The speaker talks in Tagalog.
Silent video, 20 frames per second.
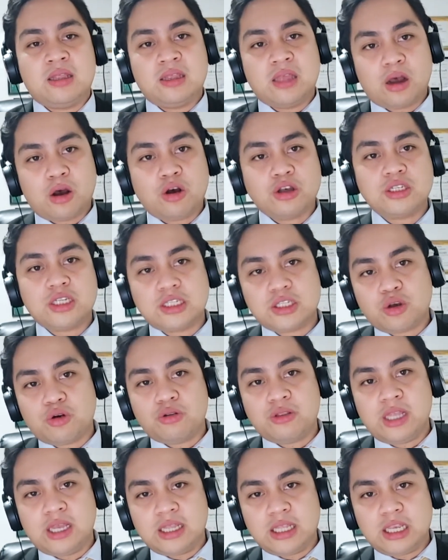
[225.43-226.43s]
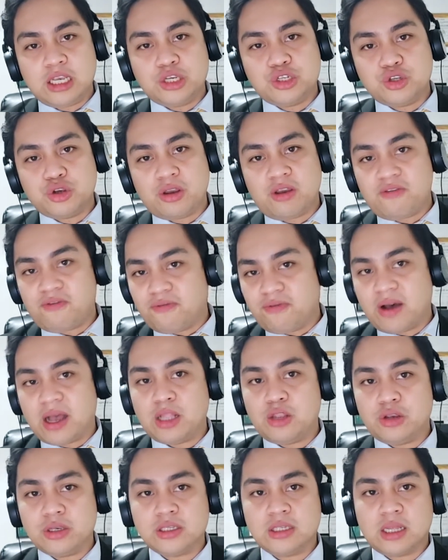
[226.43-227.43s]
The cost is only an issue if
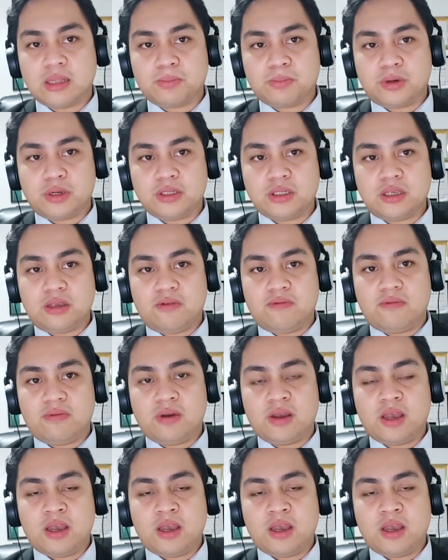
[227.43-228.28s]
value is not perceived.